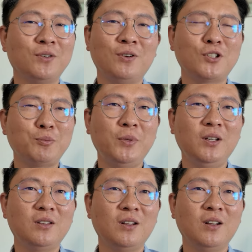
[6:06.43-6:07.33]

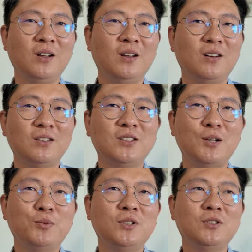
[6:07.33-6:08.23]
어차피 그
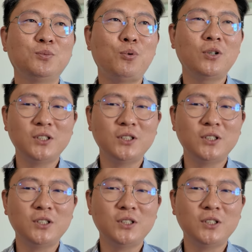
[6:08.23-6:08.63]
사람들은